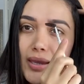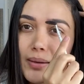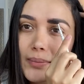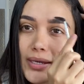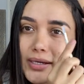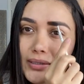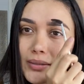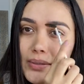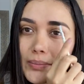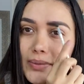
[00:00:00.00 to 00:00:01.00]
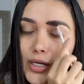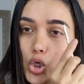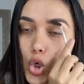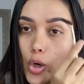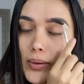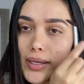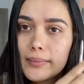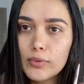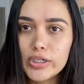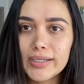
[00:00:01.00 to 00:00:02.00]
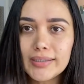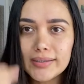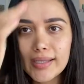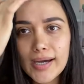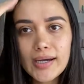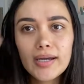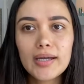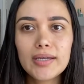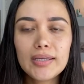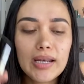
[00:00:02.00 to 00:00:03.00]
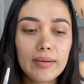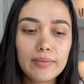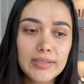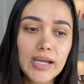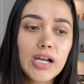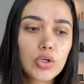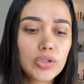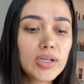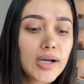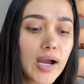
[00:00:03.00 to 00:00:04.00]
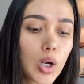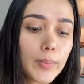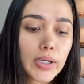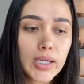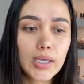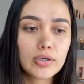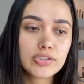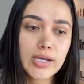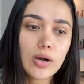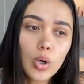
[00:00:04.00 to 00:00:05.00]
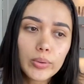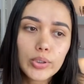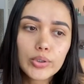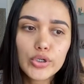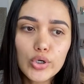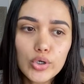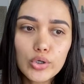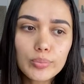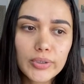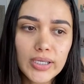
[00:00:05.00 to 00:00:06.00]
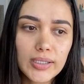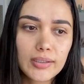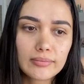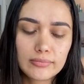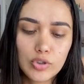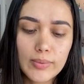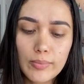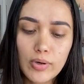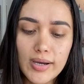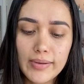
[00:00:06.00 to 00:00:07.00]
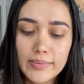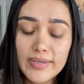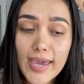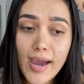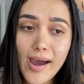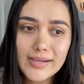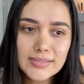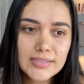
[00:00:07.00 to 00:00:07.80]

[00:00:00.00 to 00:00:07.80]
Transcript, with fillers: me encanta verme joven, bonita y las bebidas alcohólicas como que, o sea, obvio no, porque nos vamos a ver viejas.